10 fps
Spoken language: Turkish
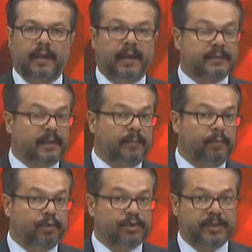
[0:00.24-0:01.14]
Antalya
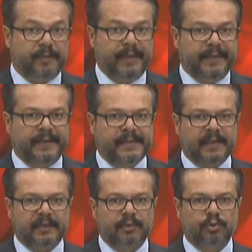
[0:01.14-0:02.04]
Büyükşehir
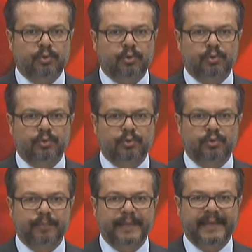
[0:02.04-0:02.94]
Belediyesi Atatürk
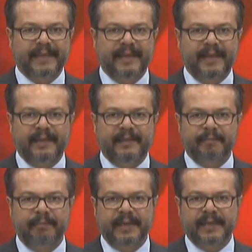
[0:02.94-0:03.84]
Kültür Bilgi
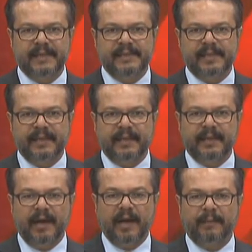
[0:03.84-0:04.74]
Eğitim
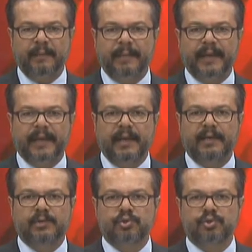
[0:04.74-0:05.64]
Merkezleri Akbem'e
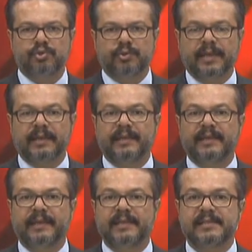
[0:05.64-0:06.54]
gelen çocuklar
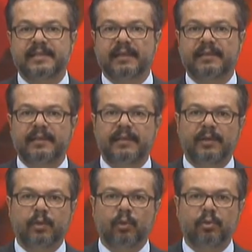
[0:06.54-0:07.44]
yaz
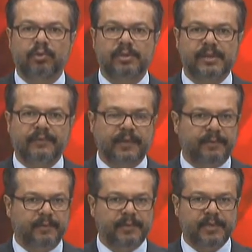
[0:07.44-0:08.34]
tatilini oldukça
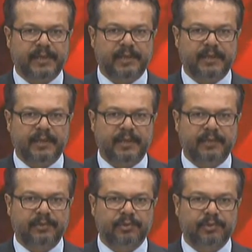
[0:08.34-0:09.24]
verimli bir şekilde
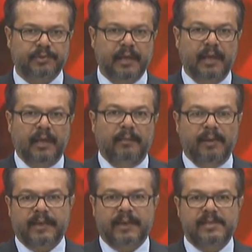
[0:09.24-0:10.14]
değerlendiriyor.
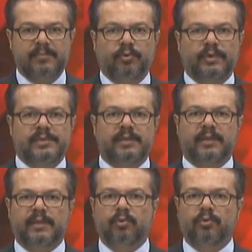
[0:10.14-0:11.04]
Merkez
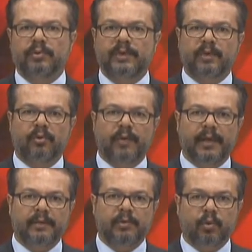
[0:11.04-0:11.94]
bünyesindeki yoğun ilgi
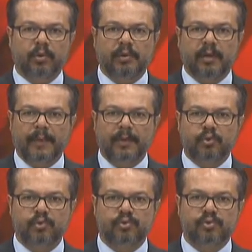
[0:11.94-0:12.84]
gören kodlama
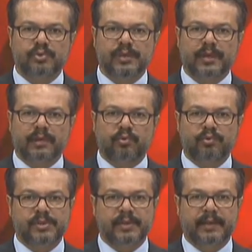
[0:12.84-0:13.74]
kursuysa
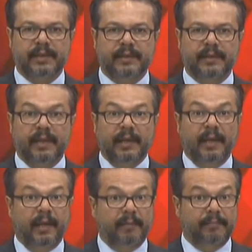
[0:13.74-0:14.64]
kursiyerlerin
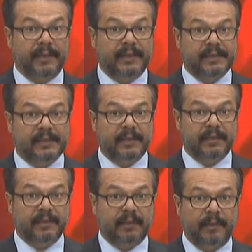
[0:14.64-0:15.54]
hem
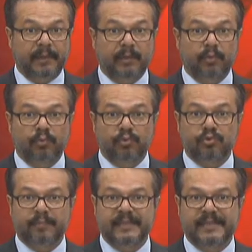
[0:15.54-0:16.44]
bilgisayarın temelini
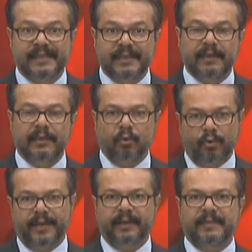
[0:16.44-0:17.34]
düşünmesini,
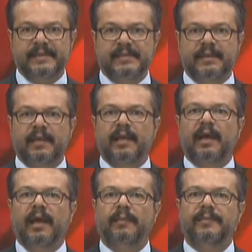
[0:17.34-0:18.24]
öğrenmesini
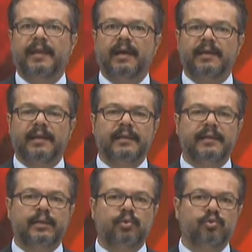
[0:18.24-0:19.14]
hem de
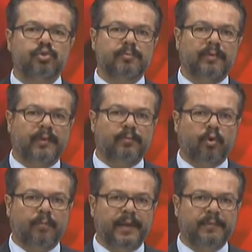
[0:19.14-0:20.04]
analitik düşünme ve
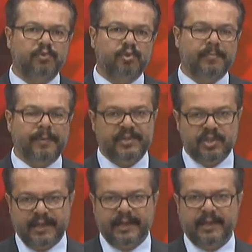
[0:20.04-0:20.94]
problem çözme
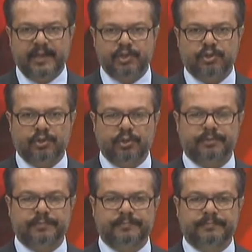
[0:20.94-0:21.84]
becerilerini geliştiriyor.